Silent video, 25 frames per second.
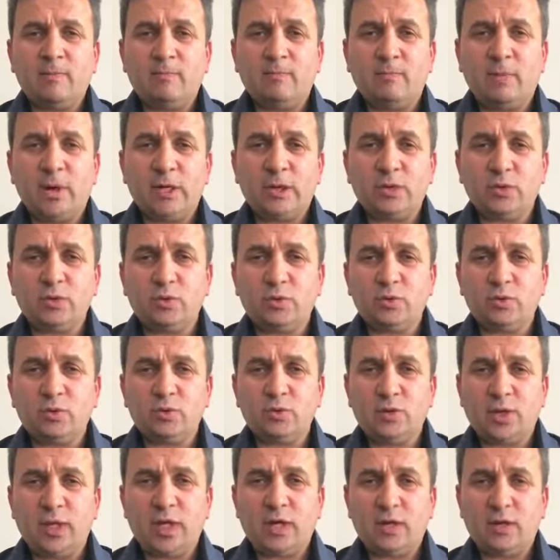
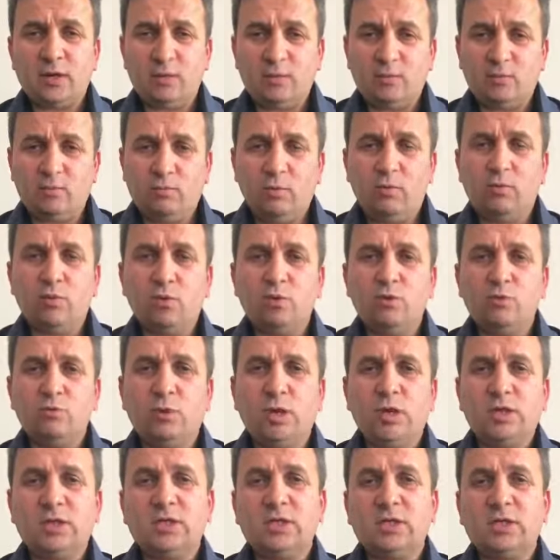Başvurucular bu
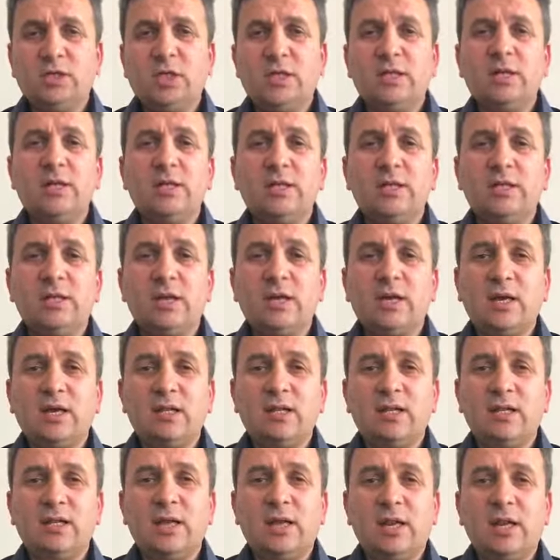konu başlıklarına
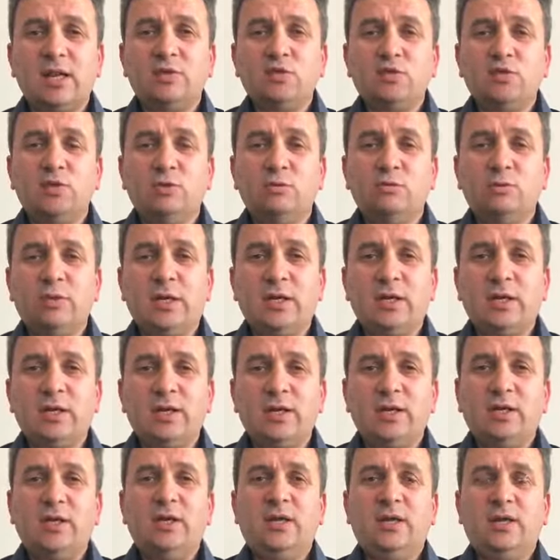dikkat ederek
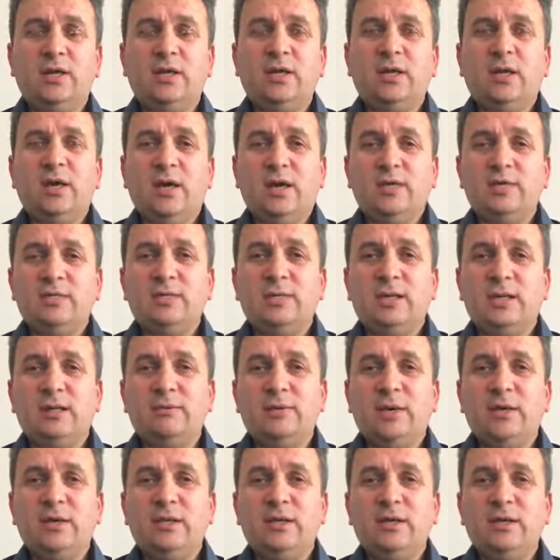sunumlarını
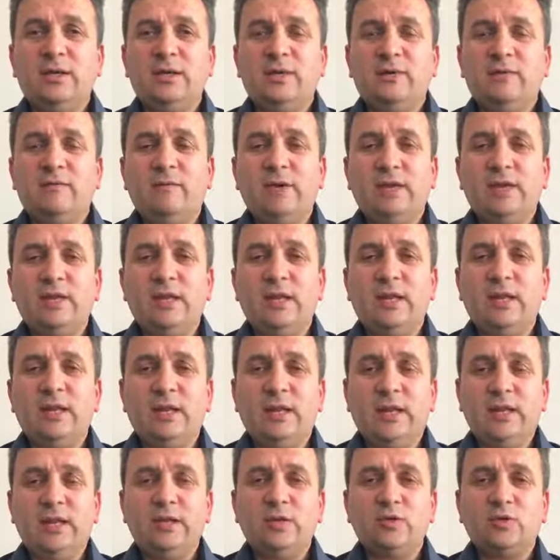hazırlamalı ve
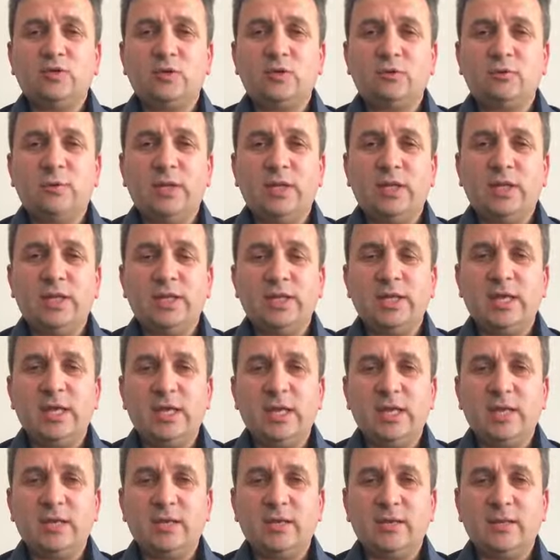delillerini sunmaları
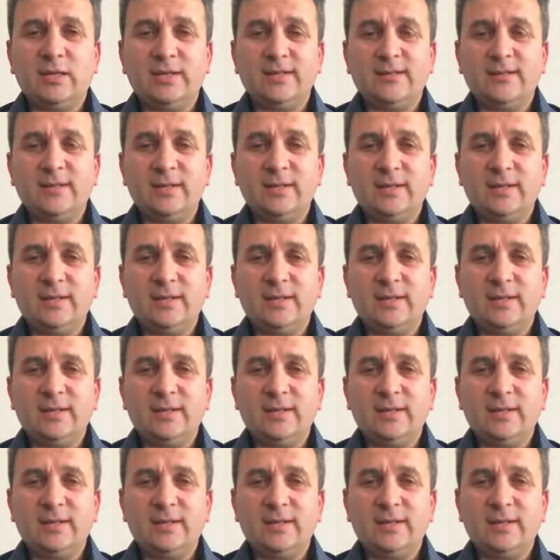gerekir.